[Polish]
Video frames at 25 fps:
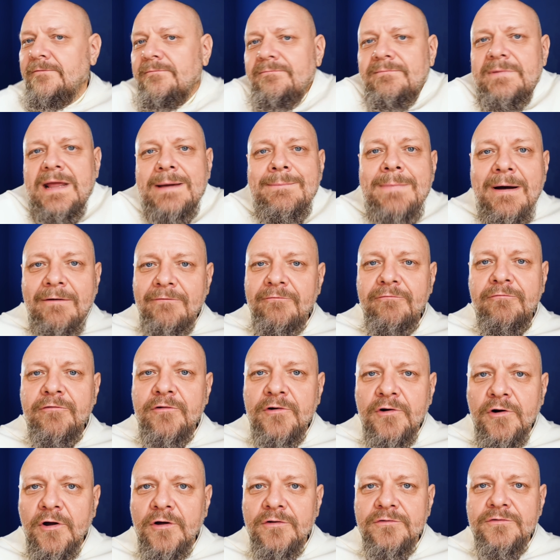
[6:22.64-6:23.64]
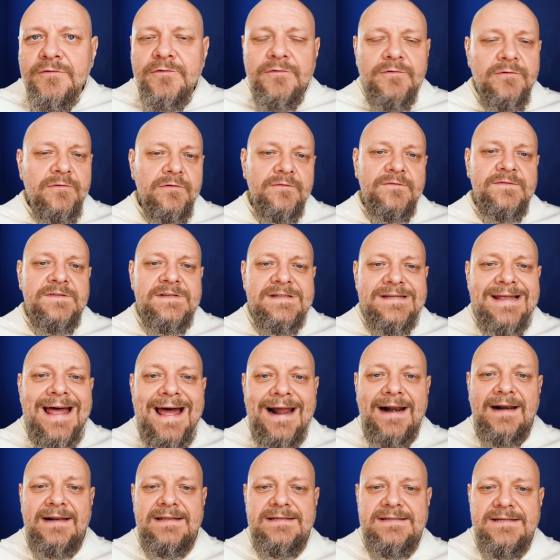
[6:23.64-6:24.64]
nie mam wglądu w
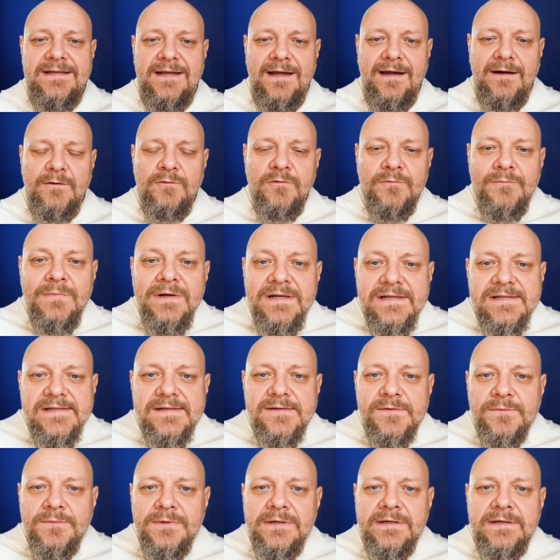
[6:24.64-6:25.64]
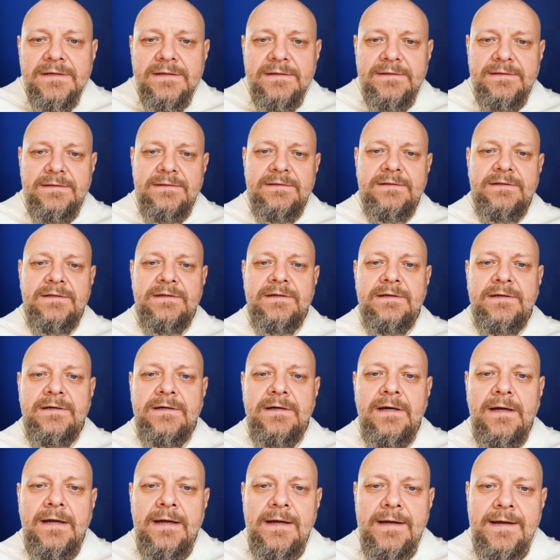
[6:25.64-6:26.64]
serca, umysły
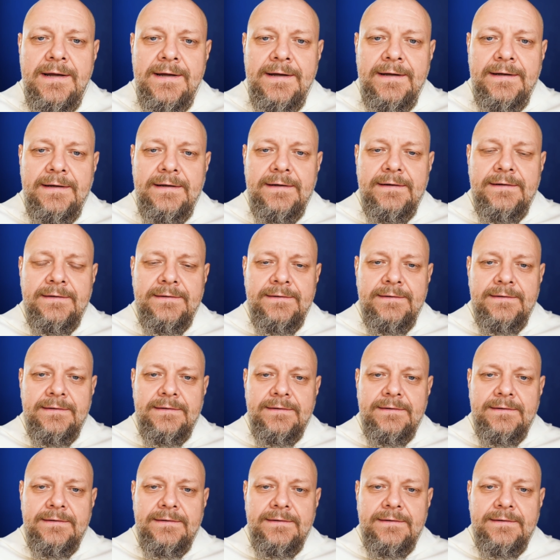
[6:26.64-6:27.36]
tych e,